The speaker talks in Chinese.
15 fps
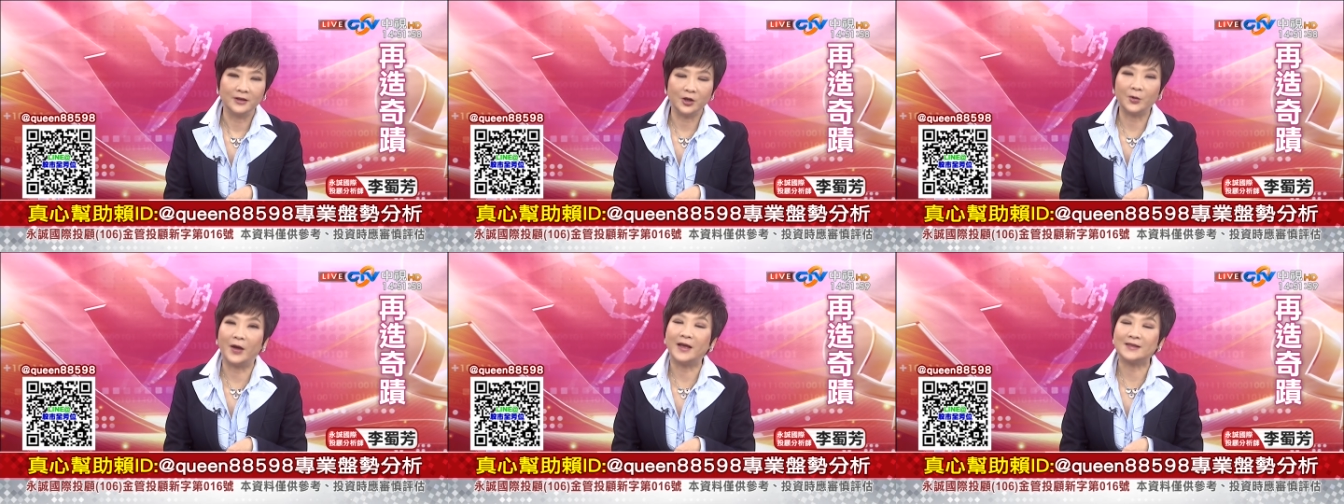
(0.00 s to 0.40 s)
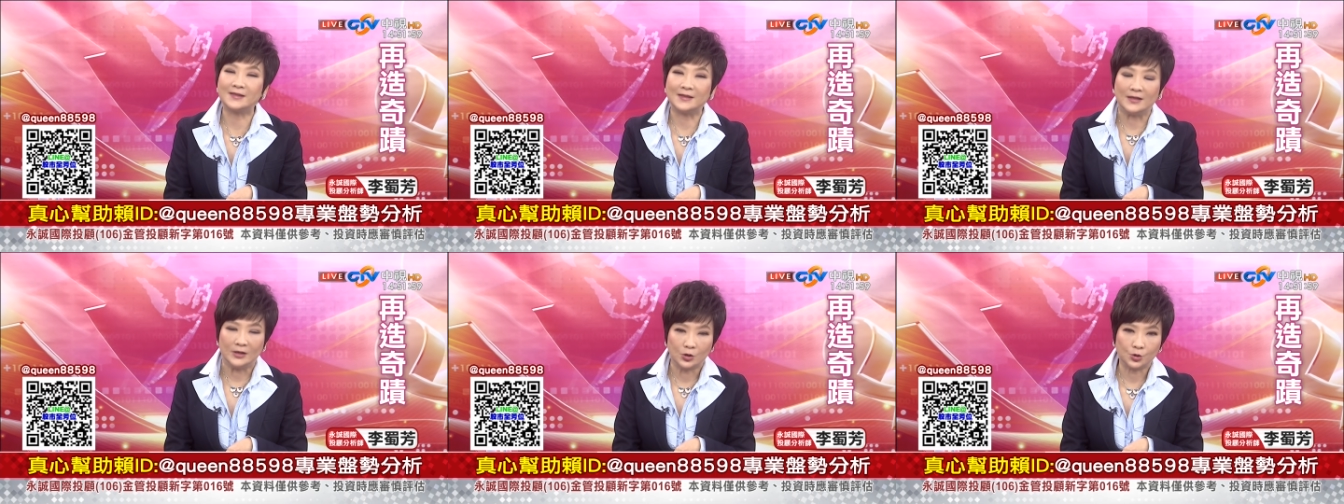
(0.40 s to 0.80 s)
因为
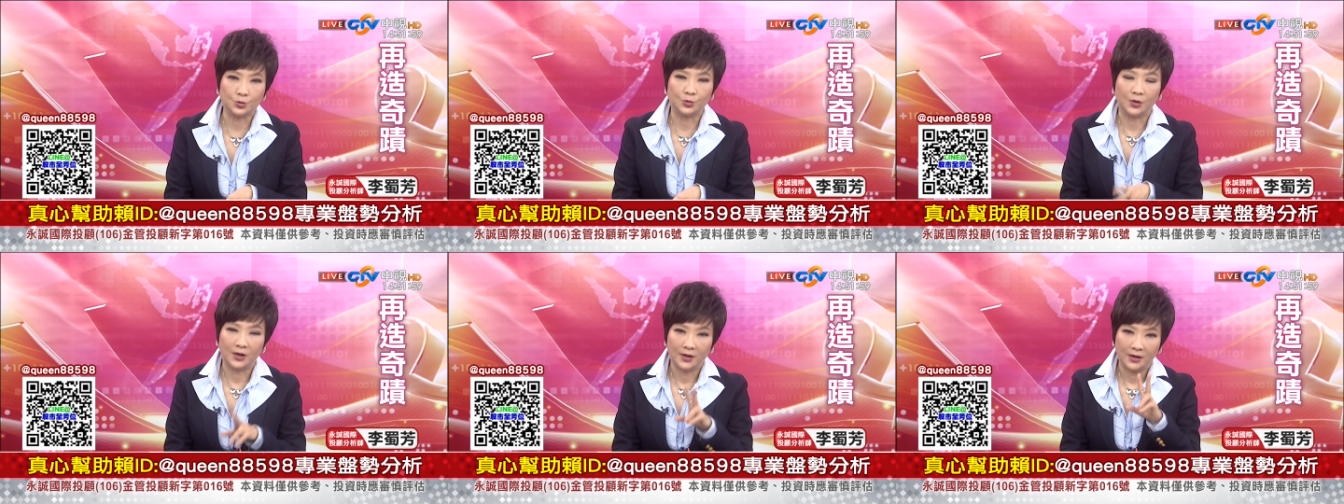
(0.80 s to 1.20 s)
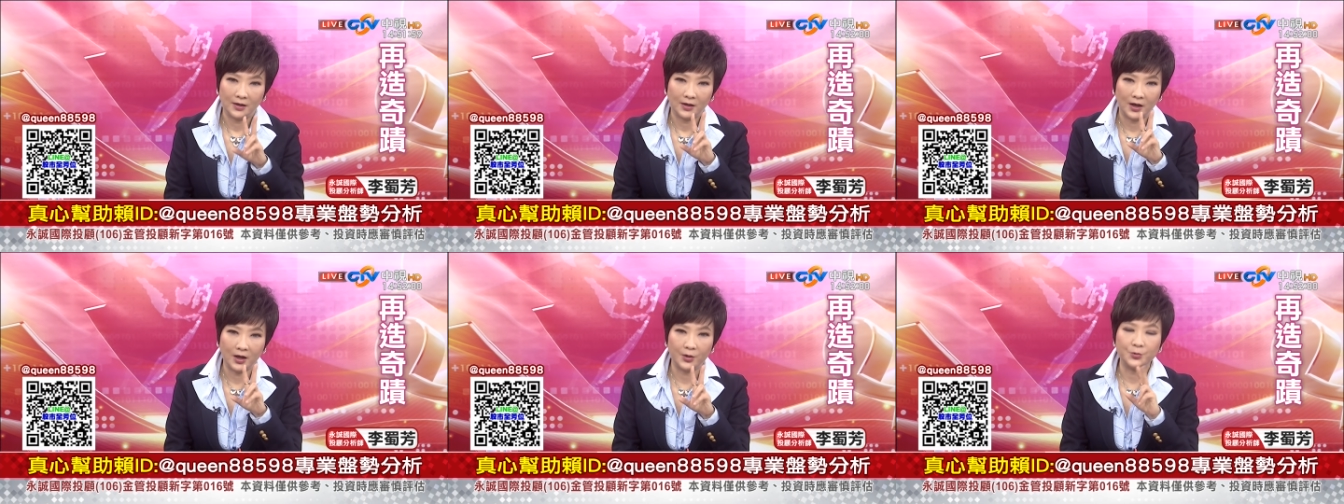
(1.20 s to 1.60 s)
S E two
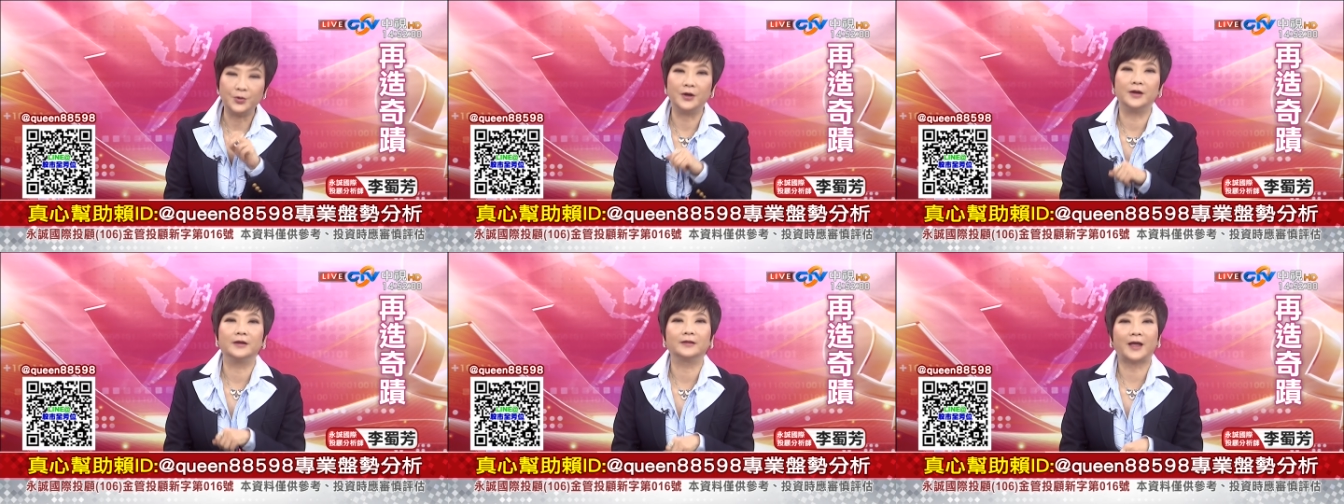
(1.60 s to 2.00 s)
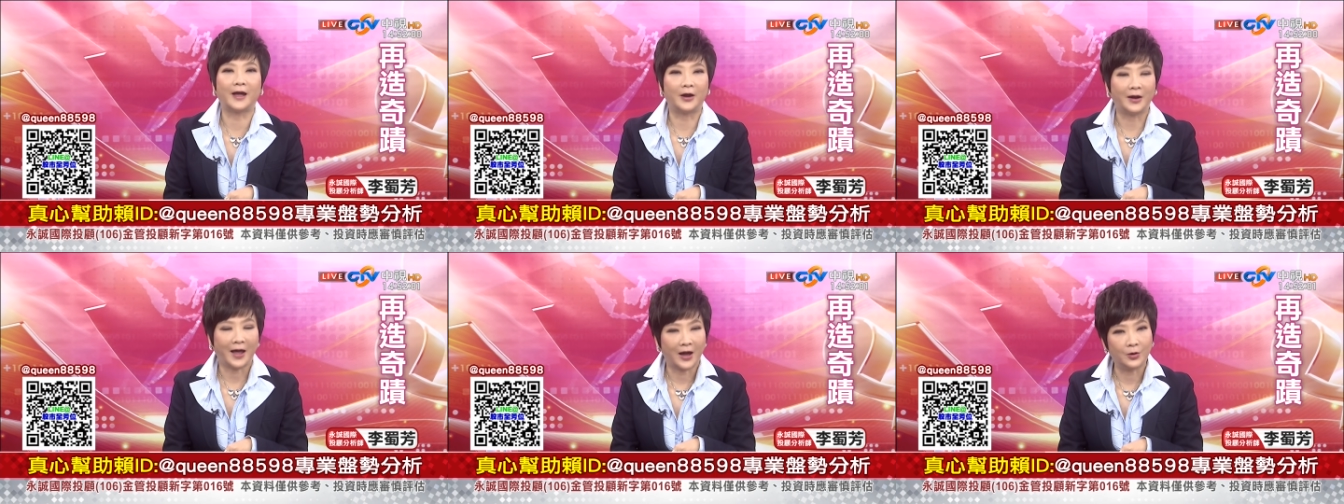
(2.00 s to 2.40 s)
二月它
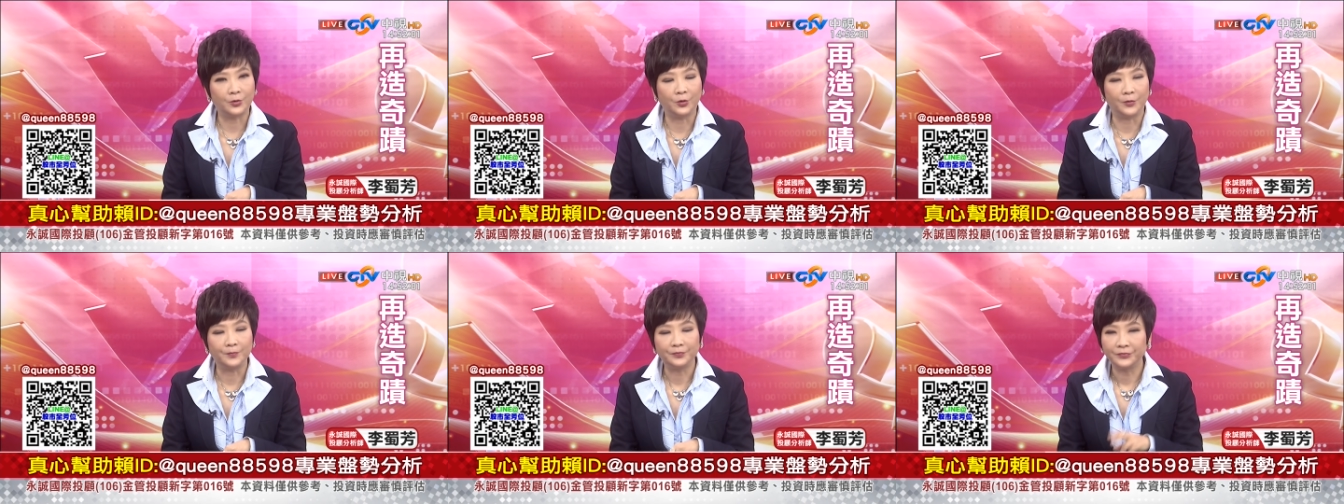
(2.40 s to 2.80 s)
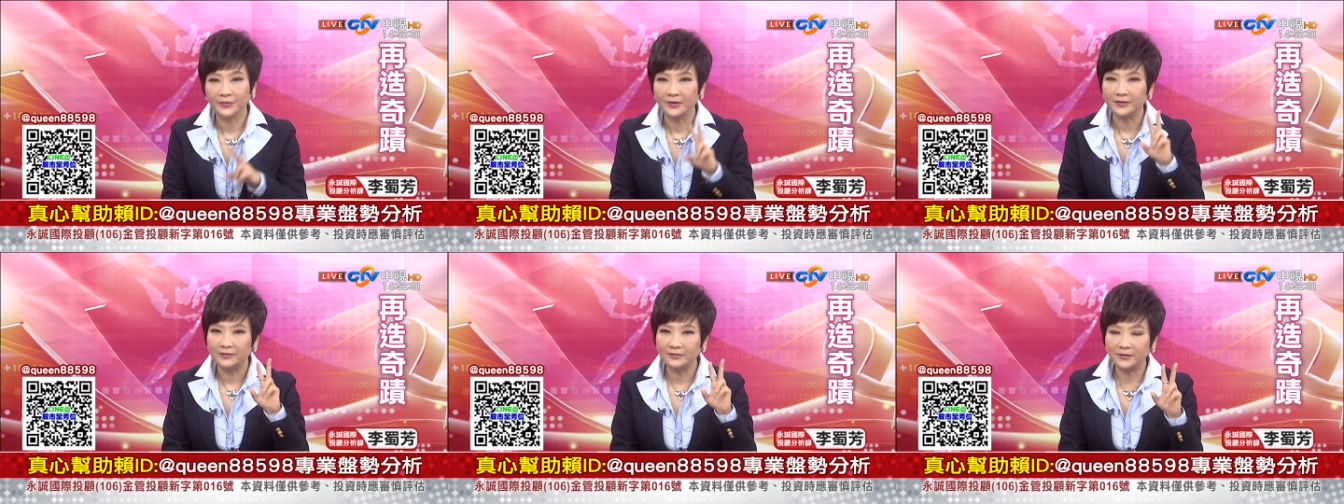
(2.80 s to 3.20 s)
要拉货，
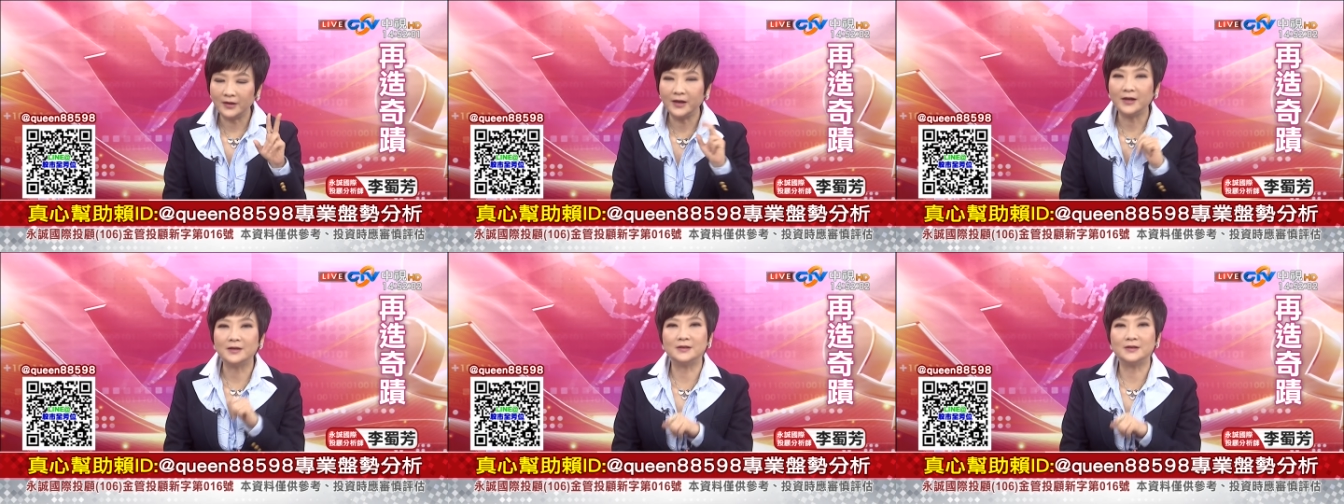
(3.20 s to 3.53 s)
第二